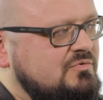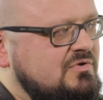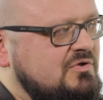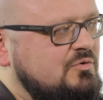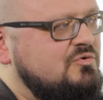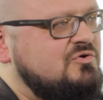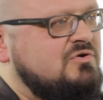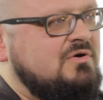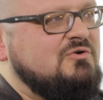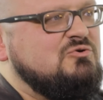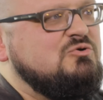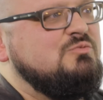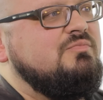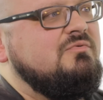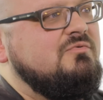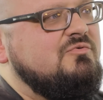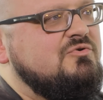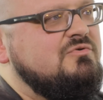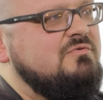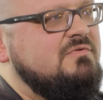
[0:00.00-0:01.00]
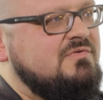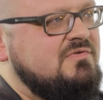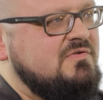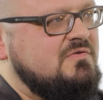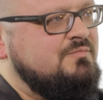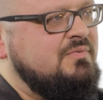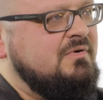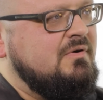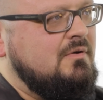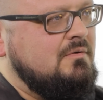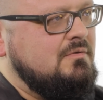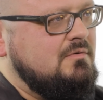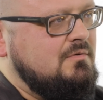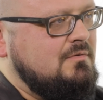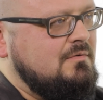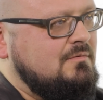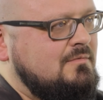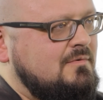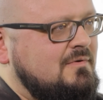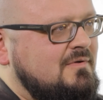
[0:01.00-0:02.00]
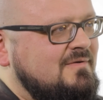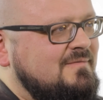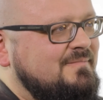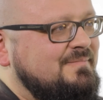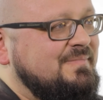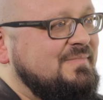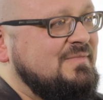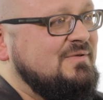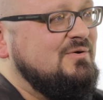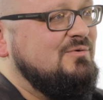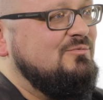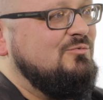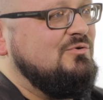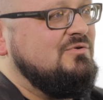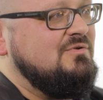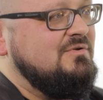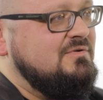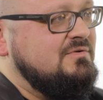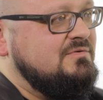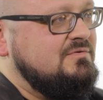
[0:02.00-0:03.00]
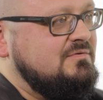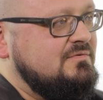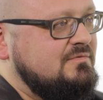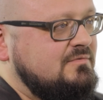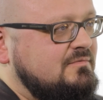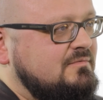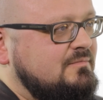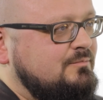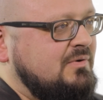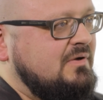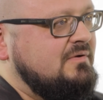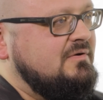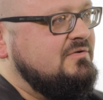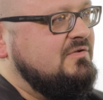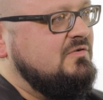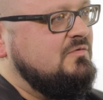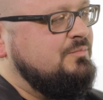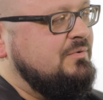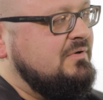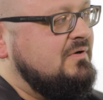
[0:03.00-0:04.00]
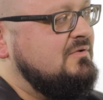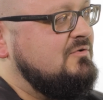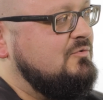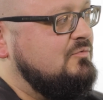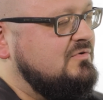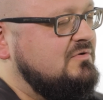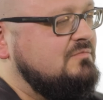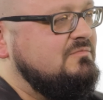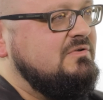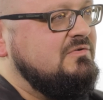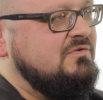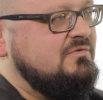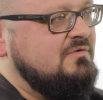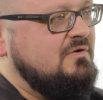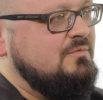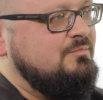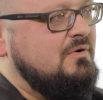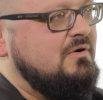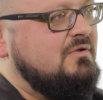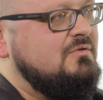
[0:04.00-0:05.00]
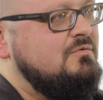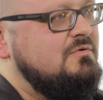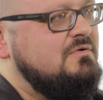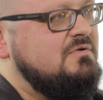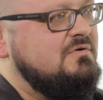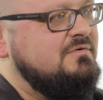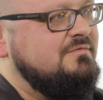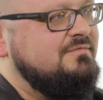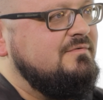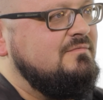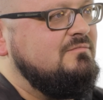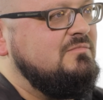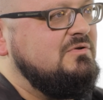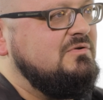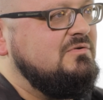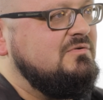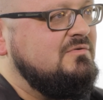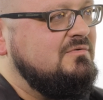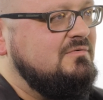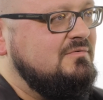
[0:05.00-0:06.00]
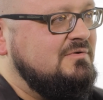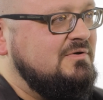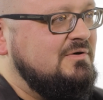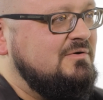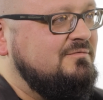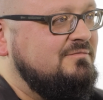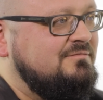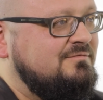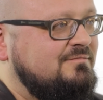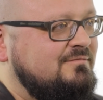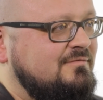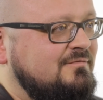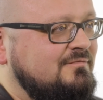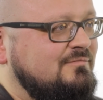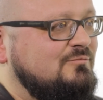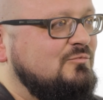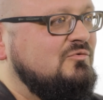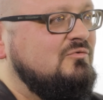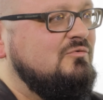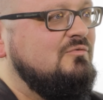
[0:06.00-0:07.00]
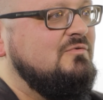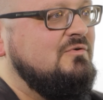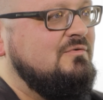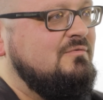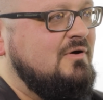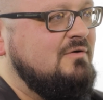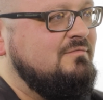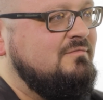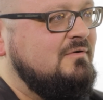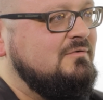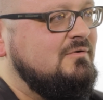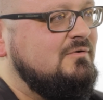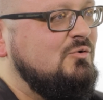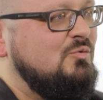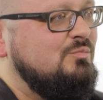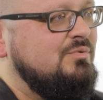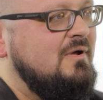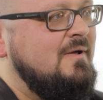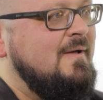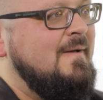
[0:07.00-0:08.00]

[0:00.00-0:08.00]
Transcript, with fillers: не очень хорошо получилось аспиранта. Да, вот этот проект аспиранта, он имеет своих поклонников, имеет, да, условно говоря, фан-клуб,